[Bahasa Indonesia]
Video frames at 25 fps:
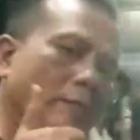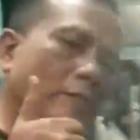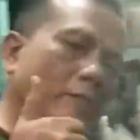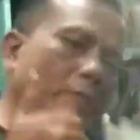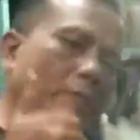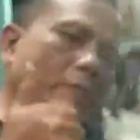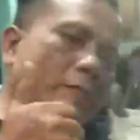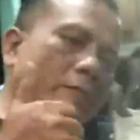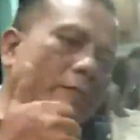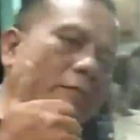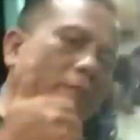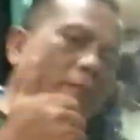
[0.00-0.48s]

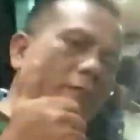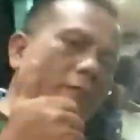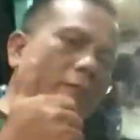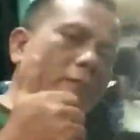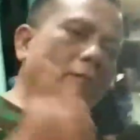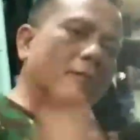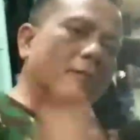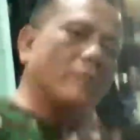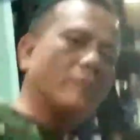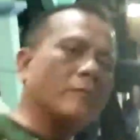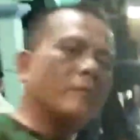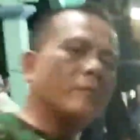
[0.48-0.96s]
Ya ini
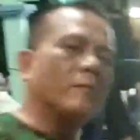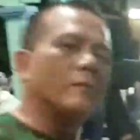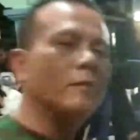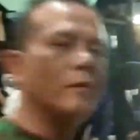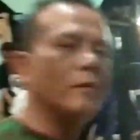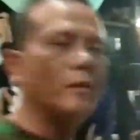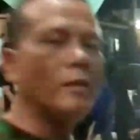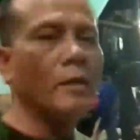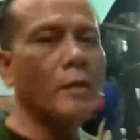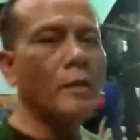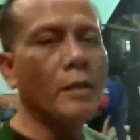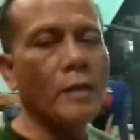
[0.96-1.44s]
acara apa Pak?
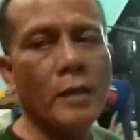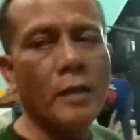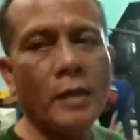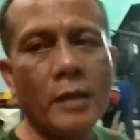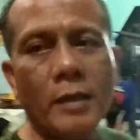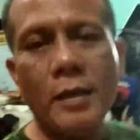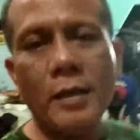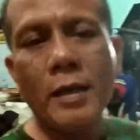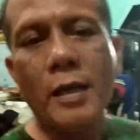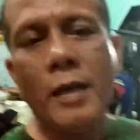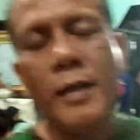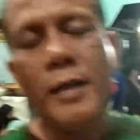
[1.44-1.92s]

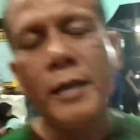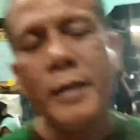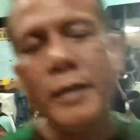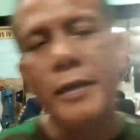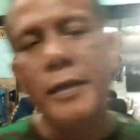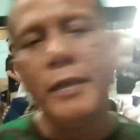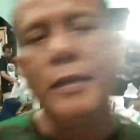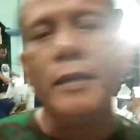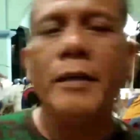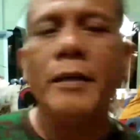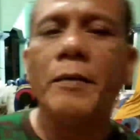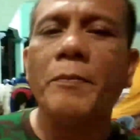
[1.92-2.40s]
Ya
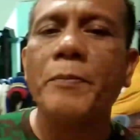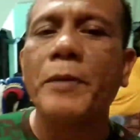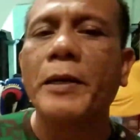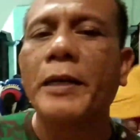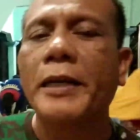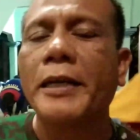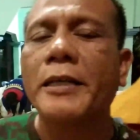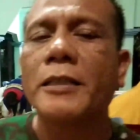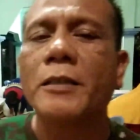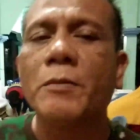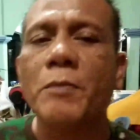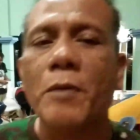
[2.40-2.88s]
ini
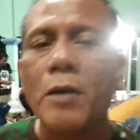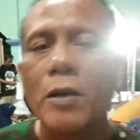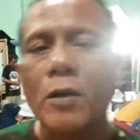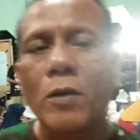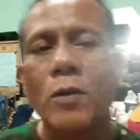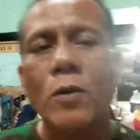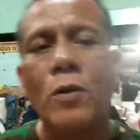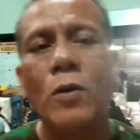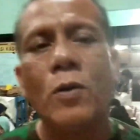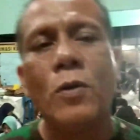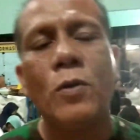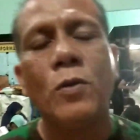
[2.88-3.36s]
packing
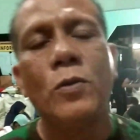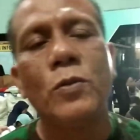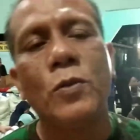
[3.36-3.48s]
sembako